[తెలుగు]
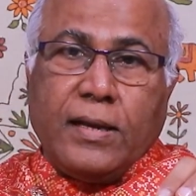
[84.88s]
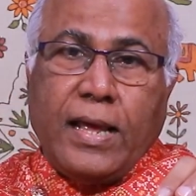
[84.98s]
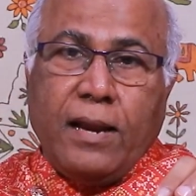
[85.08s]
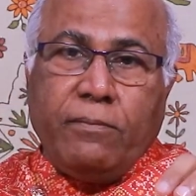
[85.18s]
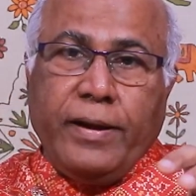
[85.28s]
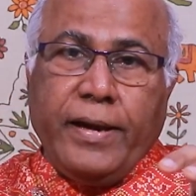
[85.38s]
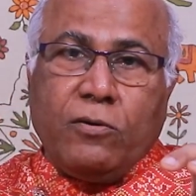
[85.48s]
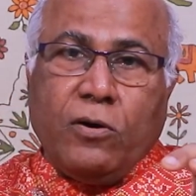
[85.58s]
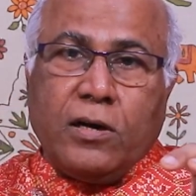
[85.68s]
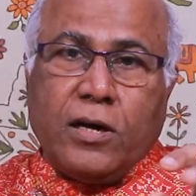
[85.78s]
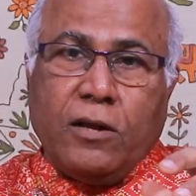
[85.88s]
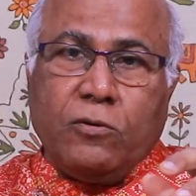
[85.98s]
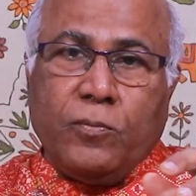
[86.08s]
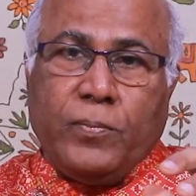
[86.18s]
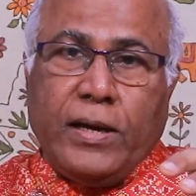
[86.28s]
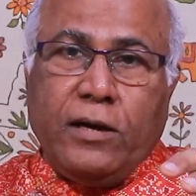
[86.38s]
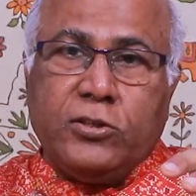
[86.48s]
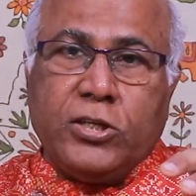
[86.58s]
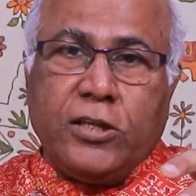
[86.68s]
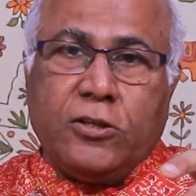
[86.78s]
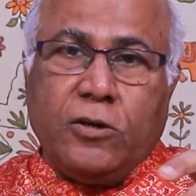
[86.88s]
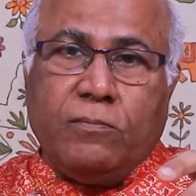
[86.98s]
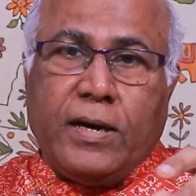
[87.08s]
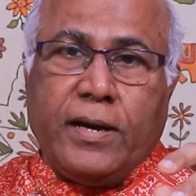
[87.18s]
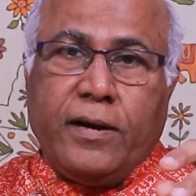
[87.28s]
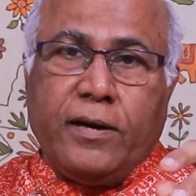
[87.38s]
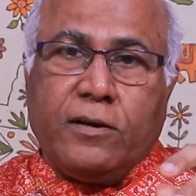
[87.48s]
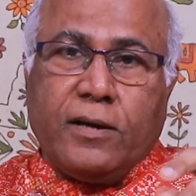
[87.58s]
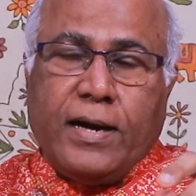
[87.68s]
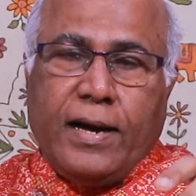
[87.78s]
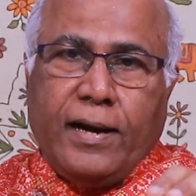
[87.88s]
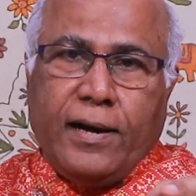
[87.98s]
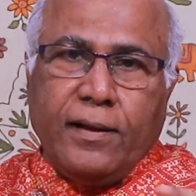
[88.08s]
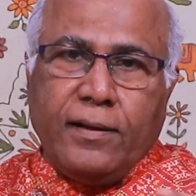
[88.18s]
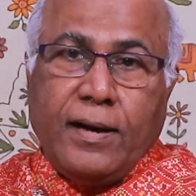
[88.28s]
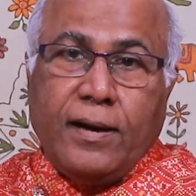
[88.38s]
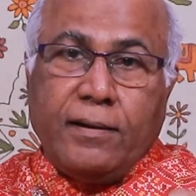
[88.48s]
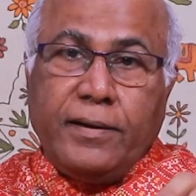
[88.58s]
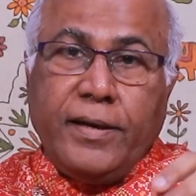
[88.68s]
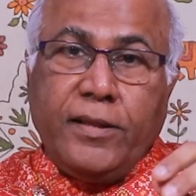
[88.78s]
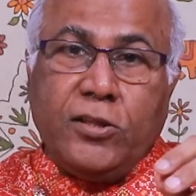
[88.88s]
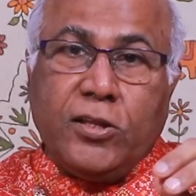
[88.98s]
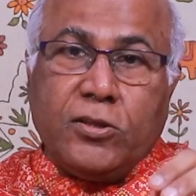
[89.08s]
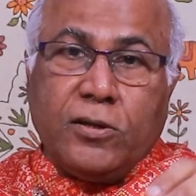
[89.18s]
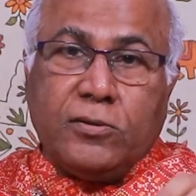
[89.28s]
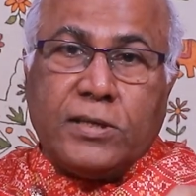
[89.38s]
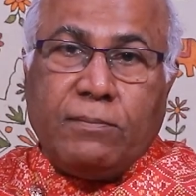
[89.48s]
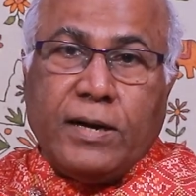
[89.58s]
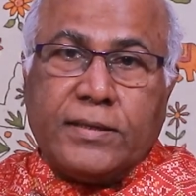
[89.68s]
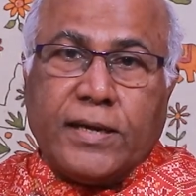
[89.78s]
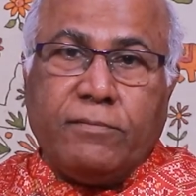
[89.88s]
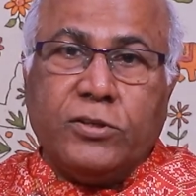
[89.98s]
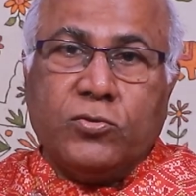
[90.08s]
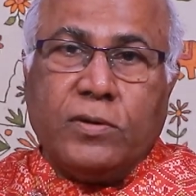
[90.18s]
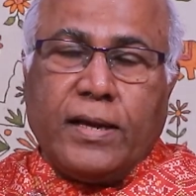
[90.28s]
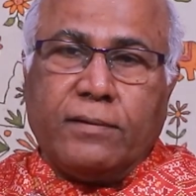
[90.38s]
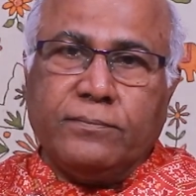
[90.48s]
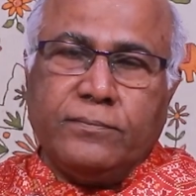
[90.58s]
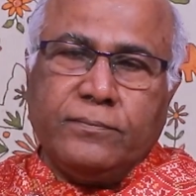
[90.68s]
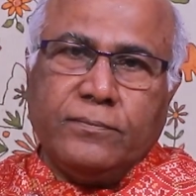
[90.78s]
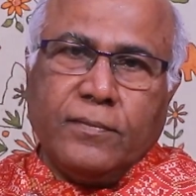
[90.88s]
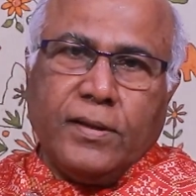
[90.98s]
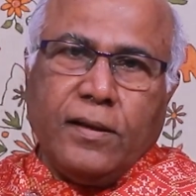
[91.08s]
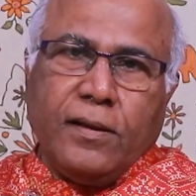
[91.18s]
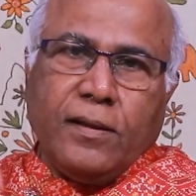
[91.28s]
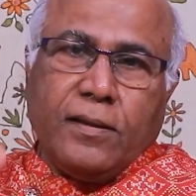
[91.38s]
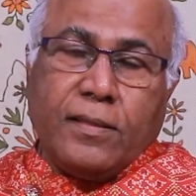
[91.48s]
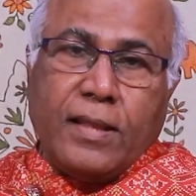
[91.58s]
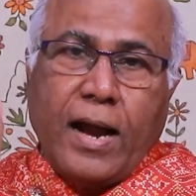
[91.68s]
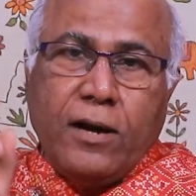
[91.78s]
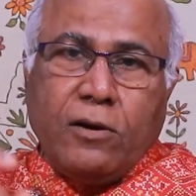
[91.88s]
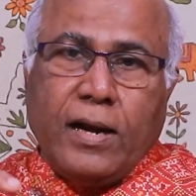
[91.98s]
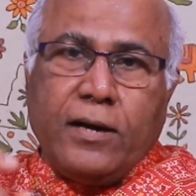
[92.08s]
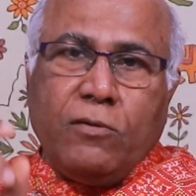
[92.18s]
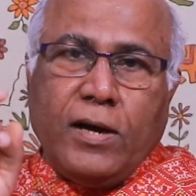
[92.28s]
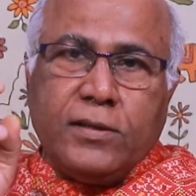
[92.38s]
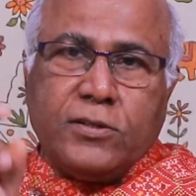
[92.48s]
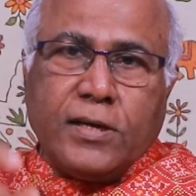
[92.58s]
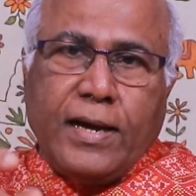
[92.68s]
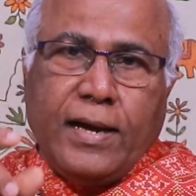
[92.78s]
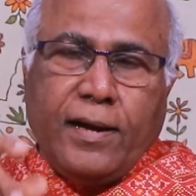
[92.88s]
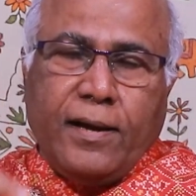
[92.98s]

నలభై కోట్ల రూపాయలు చేతులు మారినట్టుగా ఆ నిందితులు సమాచారం ఇస్తున్నారు దాంట్లో అడ్వాన్స్గా